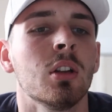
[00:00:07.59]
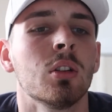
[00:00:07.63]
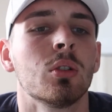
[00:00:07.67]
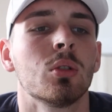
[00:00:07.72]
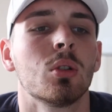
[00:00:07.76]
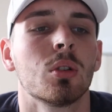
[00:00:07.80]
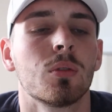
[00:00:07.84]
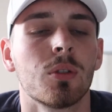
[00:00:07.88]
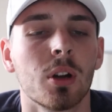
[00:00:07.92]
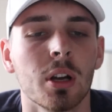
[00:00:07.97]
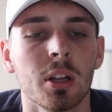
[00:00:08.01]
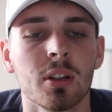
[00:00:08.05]

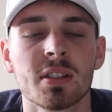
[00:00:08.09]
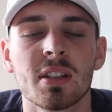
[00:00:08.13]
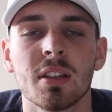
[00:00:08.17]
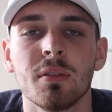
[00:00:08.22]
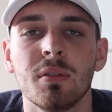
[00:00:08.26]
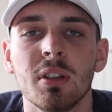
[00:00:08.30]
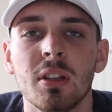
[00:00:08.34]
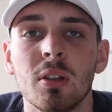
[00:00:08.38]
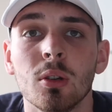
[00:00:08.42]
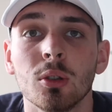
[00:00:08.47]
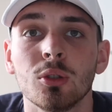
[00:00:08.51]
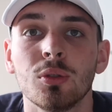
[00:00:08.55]
Donc voilà, dans cette
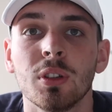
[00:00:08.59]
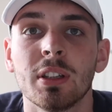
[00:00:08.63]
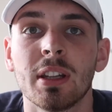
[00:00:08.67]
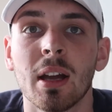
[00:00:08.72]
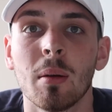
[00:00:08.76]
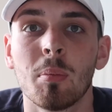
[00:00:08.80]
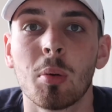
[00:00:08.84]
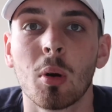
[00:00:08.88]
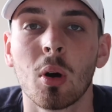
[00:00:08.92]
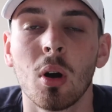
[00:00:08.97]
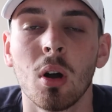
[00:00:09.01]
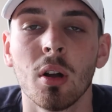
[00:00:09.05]
vidéo, je vais
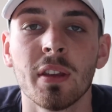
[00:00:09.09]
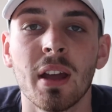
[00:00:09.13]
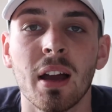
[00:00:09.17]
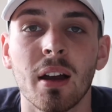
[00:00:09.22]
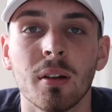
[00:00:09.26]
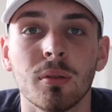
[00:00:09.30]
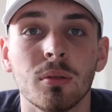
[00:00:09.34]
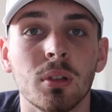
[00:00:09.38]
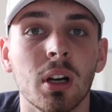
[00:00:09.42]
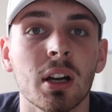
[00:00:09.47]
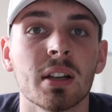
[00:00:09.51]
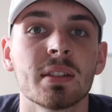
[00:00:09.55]
t'apprendre à
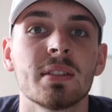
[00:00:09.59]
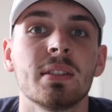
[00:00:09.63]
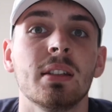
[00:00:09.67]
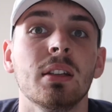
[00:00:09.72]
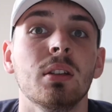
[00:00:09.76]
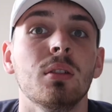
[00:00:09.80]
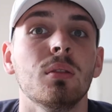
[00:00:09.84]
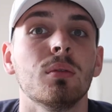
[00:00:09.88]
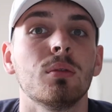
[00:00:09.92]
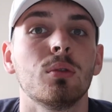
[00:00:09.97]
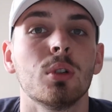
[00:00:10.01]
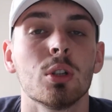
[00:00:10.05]
voir si
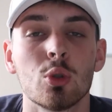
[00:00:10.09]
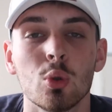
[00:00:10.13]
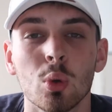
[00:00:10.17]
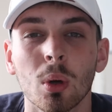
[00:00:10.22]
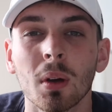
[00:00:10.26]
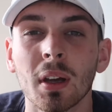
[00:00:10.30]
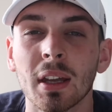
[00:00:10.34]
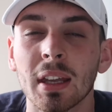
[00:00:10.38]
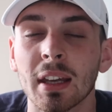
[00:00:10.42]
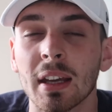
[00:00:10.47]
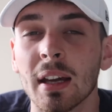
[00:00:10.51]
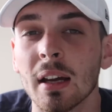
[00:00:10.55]
une voiture
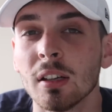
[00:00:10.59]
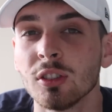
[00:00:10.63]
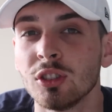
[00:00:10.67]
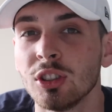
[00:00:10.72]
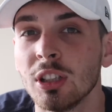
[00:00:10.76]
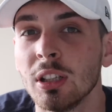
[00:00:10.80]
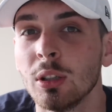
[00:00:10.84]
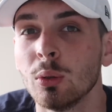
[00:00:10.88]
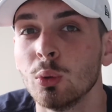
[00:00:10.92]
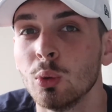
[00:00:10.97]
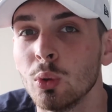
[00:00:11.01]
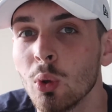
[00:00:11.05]
est
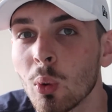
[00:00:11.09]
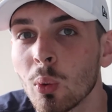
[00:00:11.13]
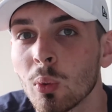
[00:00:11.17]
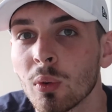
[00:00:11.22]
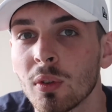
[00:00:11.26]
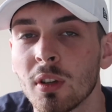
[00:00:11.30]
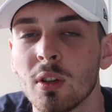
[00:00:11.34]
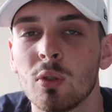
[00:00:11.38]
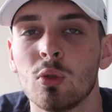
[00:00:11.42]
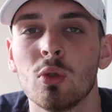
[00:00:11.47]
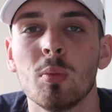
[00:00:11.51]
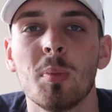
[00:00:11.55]
gagée ou non.
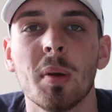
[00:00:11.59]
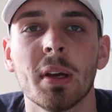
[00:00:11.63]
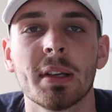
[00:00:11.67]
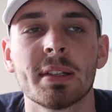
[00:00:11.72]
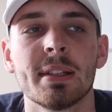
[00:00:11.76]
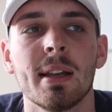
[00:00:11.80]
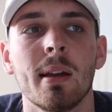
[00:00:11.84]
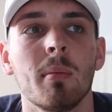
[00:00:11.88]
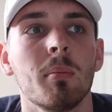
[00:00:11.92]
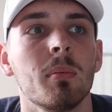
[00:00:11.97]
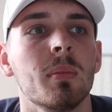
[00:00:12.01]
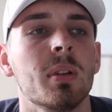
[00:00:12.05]
C'est super
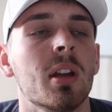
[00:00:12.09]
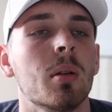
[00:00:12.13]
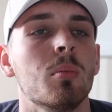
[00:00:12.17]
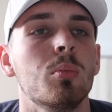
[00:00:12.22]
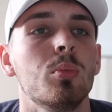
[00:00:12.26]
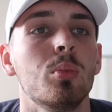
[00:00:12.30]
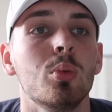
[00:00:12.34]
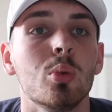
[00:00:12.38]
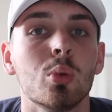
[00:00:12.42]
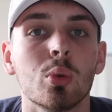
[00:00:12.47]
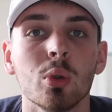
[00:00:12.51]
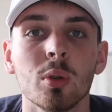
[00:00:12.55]
simple, mais il y a
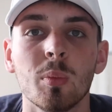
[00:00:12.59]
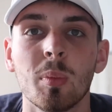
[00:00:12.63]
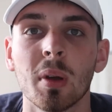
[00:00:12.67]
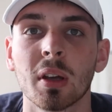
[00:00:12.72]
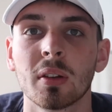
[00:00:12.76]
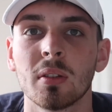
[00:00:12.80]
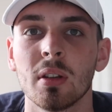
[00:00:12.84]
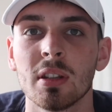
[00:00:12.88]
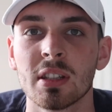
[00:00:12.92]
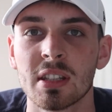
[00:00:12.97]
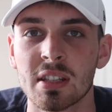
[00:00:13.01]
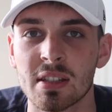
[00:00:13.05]
beaucoup de
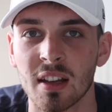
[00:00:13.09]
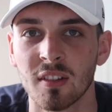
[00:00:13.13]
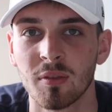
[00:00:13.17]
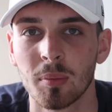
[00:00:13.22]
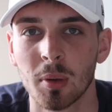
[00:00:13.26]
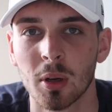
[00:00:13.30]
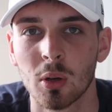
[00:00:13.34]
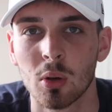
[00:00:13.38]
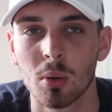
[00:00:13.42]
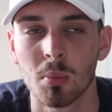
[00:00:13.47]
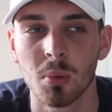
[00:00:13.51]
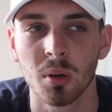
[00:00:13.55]
personnes qui ne savent
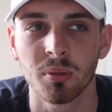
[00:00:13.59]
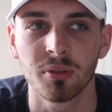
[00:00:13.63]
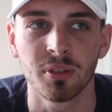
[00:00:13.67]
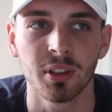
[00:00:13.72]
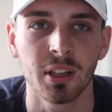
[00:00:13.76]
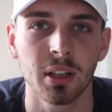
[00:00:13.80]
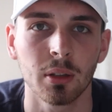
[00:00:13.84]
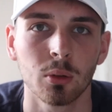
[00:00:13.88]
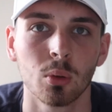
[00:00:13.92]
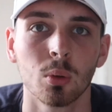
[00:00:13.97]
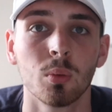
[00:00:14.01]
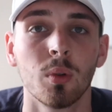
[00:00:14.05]
pas comment
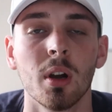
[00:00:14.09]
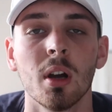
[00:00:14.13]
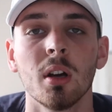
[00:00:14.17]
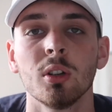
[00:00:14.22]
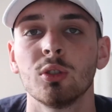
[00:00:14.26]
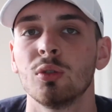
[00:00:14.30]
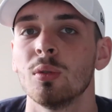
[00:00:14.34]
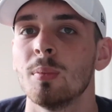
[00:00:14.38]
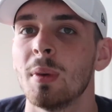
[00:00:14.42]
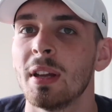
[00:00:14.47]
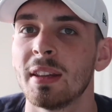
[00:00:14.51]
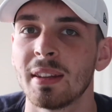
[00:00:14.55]
faire. Donc voilà,
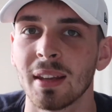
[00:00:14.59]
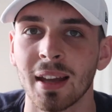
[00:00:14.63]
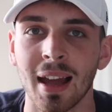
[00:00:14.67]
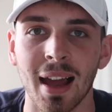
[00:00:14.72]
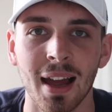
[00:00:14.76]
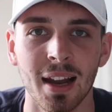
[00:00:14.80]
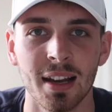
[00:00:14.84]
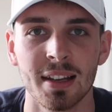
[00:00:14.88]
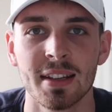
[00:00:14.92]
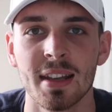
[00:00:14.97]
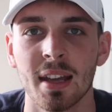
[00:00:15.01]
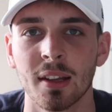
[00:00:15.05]
je vais mettre
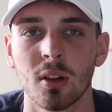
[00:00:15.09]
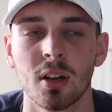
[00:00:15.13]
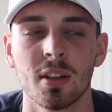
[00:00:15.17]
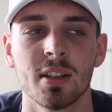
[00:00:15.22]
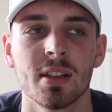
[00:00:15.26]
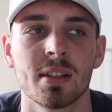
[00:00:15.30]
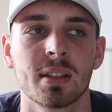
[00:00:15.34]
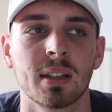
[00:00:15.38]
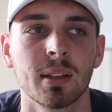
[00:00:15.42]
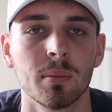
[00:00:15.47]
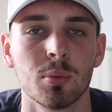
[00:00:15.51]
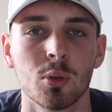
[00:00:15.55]
un lien dans la
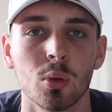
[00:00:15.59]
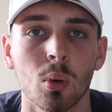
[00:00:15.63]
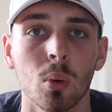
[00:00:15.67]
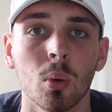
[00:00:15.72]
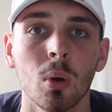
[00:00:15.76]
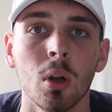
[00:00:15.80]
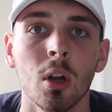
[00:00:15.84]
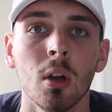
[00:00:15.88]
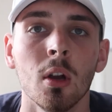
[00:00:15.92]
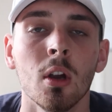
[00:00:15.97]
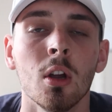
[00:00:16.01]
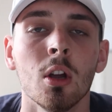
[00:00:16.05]
description.
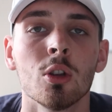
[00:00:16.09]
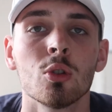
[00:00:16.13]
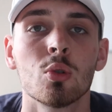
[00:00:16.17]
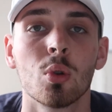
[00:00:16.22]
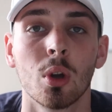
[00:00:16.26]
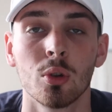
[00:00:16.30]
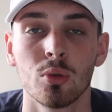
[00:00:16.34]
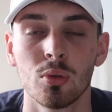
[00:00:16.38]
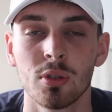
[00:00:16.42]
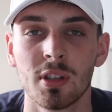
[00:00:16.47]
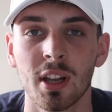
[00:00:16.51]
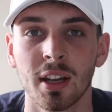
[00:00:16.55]
Tu
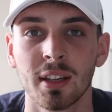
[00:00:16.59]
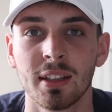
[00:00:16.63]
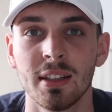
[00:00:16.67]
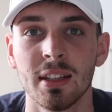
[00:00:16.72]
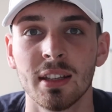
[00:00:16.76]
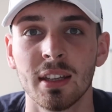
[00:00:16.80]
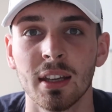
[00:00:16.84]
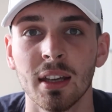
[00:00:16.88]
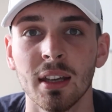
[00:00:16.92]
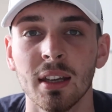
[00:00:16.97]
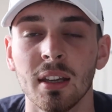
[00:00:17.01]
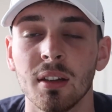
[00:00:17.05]
as juste à
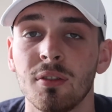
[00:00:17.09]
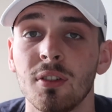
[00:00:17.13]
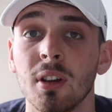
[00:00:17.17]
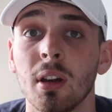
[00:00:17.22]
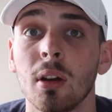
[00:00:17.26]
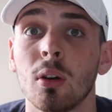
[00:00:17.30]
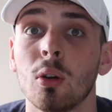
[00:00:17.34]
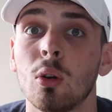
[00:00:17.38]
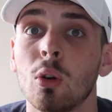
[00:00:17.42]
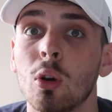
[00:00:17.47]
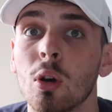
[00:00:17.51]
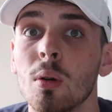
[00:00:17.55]
cliquer et
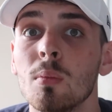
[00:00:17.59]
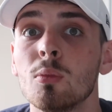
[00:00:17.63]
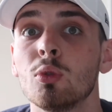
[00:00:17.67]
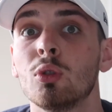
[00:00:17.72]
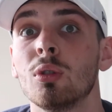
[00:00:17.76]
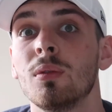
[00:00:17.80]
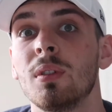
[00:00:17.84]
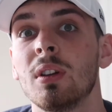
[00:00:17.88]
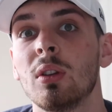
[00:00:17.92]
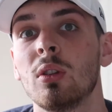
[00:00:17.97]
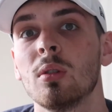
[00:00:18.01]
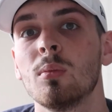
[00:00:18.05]
faire comme je
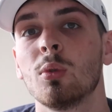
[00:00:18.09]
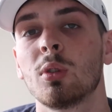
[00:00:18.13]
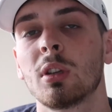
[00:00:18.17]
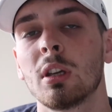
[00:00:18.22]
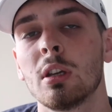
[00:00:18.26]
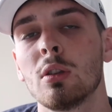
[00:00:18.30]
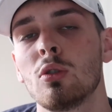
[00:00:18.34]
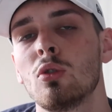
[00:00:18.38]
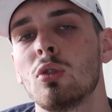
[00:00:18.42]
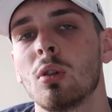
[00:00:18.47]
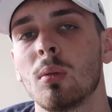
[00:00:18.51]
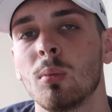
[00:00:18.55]
vais te
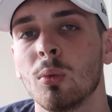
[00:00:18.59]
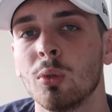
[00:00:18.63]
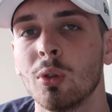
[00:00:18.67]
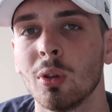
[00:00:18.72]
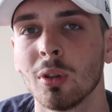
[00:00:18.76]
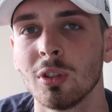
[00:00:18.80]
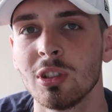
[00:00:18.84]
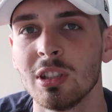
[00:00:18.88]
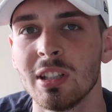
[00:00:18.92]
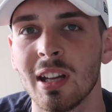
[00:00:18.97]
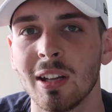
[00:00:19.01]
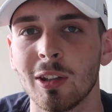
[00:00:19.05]
montrer sur mon
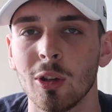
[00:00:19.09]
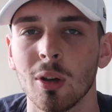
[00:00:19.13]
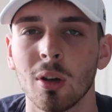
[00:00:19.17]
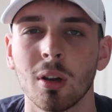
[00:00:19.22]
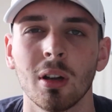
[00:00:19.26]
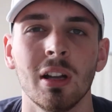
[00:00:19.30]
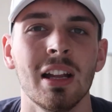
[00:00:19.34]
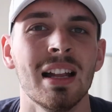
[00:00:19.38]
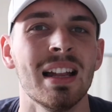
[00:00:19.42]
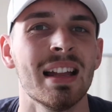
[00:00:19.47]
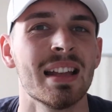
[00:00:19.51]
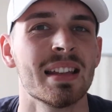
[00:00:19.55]
ordinateur.
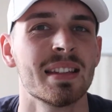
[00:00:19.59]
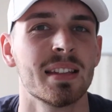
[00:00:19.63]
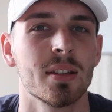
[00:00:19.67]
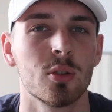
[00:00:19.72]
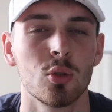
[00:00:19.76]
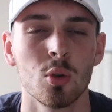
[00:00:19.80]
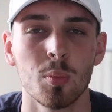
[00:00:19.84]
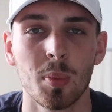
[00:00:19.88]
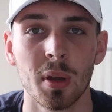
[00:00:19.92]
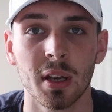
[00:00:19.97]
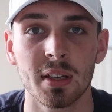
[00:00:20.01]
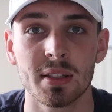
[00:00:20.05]
C'est
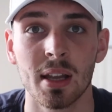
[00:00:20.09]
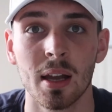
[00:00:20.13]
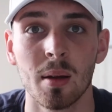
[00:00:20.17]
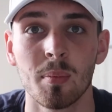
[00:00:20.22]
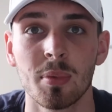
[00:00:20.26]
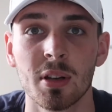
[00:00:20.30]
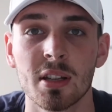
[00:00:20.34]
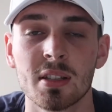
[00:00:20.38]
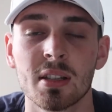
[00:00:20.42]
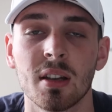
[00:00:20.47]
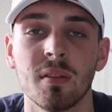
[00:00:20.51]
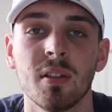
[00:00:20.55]
super
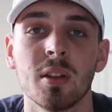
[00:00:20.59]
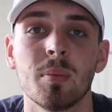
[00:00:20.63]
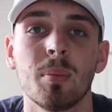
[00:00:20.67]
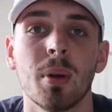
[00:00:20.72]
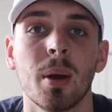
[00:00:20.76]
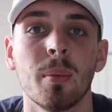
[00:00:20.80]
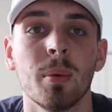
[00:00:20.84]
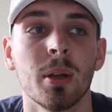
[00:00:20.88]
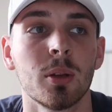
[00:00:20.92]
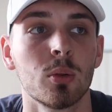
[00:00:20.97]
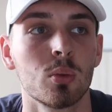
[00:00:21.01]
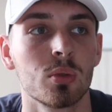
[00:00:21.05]
simple et ça va te
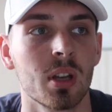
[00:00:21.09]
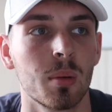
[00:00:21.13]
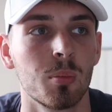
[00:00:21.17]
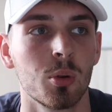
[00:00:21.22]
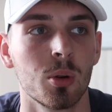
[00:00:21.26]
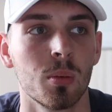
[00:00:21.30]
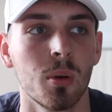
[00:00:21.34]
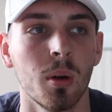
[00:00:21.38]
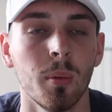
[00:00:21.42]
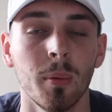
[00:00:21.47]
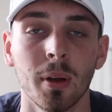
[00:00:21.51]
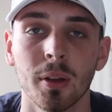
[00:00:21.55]
permettre tout
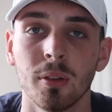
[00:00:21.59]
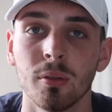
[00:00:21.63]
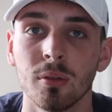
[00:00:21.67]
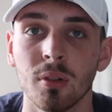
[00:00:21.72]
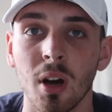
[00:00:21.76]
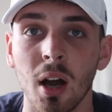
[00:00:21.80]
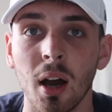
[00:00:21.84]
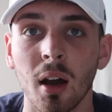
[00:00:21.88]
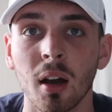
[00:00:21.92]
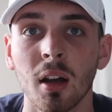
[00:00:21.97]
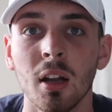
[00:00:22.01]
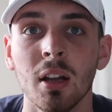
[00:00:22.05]
simplement bah, de
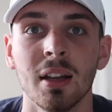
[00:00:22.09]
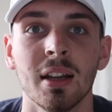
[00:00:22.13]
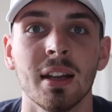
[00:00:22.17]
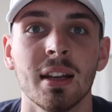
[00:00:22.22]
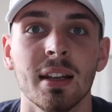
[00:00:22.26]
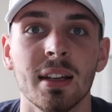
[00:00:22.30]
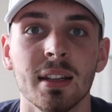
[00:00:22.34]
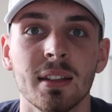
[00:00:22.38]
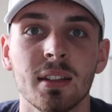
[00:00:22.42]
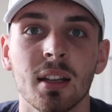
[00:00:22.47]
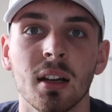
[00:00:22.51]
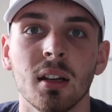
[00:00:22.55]
voir
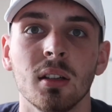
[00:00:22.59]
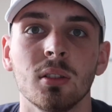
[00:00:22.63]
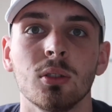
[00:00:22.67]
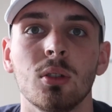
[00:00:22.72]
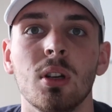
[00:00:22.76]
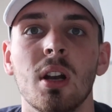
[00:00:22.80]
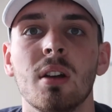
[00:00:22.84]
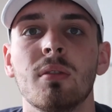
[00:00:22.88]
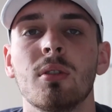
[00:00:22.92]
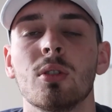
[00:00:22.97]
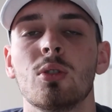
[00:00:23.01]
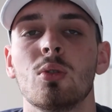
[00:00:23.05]
l'état de
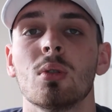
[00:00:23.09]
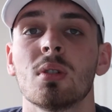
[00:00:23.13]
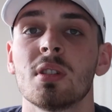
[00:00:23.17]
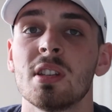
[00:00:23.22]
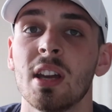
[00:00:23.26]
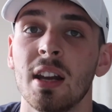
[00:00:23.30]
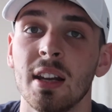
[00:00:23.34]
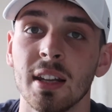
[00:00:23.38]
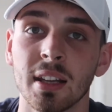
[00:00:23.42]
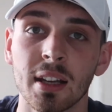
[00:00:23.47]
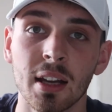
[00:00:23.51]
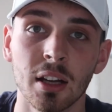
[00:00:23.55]
la voiture, si
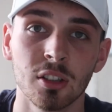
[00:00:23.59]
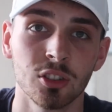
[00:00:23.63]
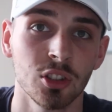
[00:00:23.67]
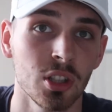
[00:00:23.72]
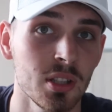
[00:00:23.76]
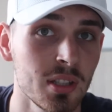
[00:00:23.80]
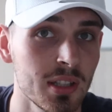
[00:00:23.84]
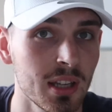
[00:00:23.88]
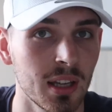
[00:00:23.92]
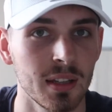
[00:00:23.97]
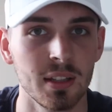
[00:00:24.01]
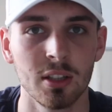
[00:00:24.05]
elle est gagée,
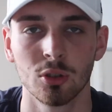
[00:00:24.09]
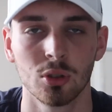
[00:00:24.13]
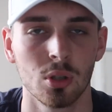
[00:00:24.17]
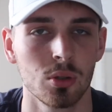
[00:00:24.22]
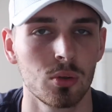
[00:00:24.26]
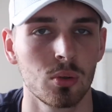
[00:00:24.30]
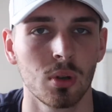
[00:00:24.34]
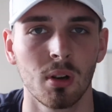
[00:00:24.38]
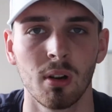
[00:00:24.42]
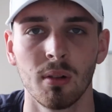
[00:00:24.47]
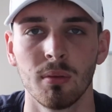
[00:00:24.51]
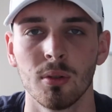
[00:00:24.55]
s'il y a des choses
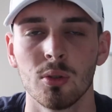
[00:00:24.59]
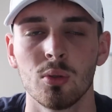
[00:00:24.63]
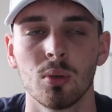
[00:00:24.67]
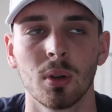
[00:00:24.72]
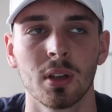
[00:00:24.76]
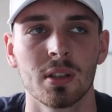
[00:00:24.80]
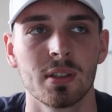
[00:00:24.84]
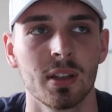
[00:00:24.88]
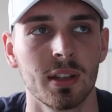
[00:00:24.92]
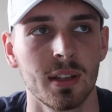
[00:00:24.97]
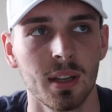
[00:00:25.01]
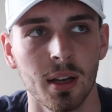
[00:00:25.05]
sur la voiture,
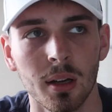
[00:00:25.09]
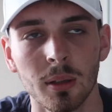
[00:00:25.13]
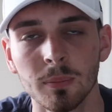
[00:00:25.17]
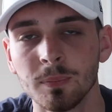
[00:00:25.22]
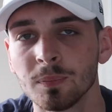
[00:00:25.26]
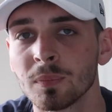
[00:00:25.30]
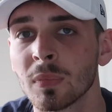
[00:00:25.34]
etc.